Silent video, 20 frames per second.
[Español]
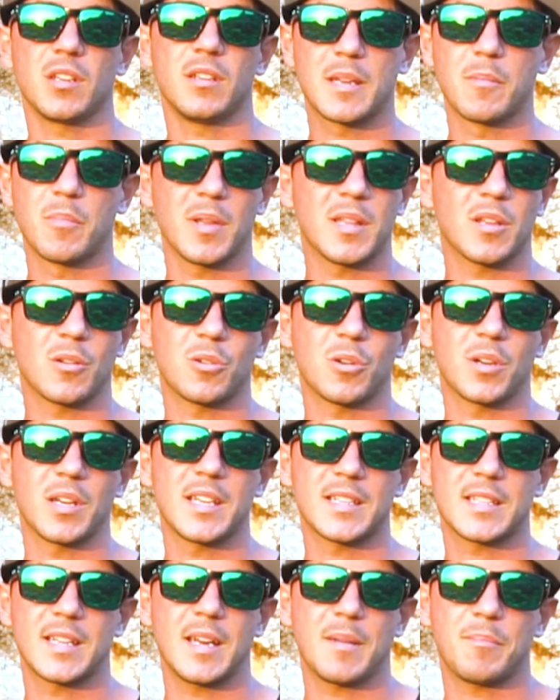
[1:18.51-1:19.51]
¿eh? Simplemente cogí
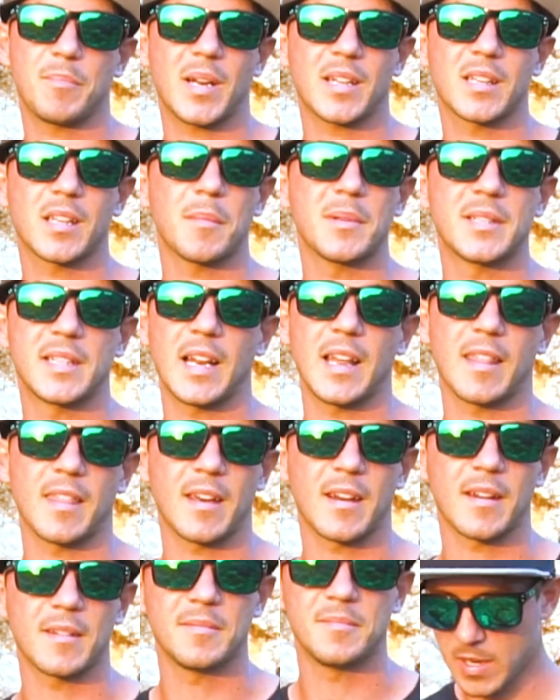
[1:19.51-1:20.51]
esa prácticamente al
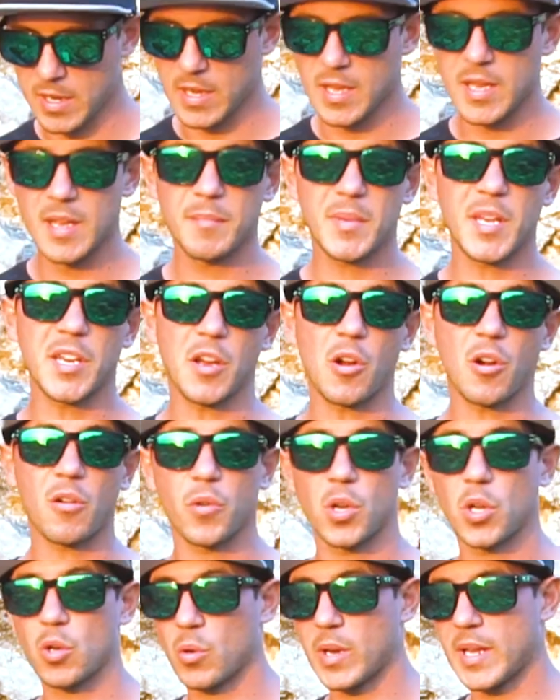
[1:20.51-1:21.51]
azar y ahora
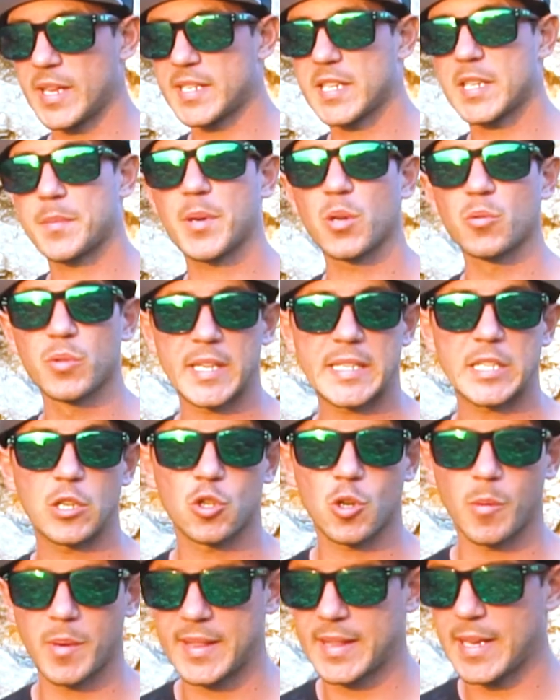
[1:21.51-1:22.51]
voy con una de estas preguntas que
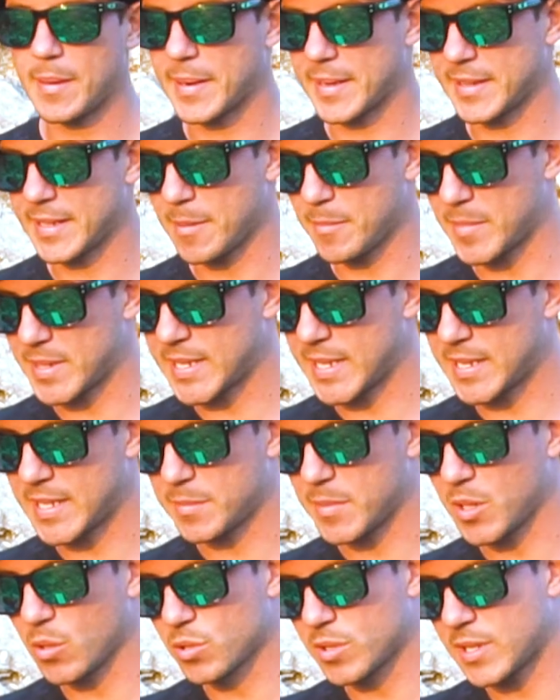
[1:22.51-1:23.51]
os comentaba que tienen
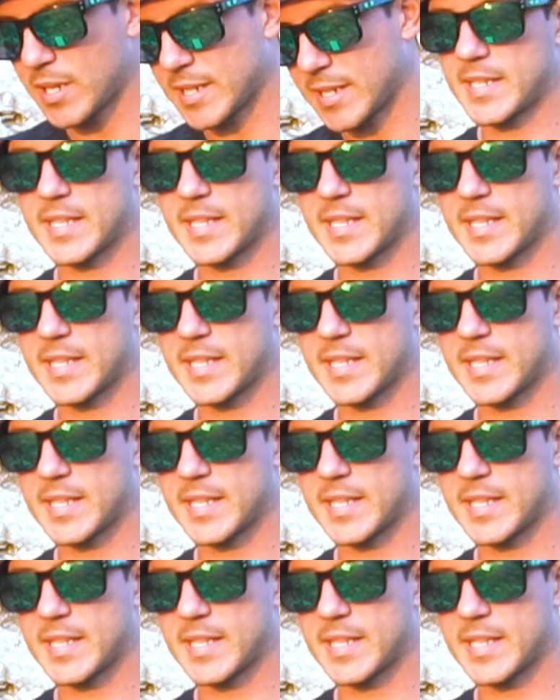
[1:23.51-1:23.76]
bastantes me gustas.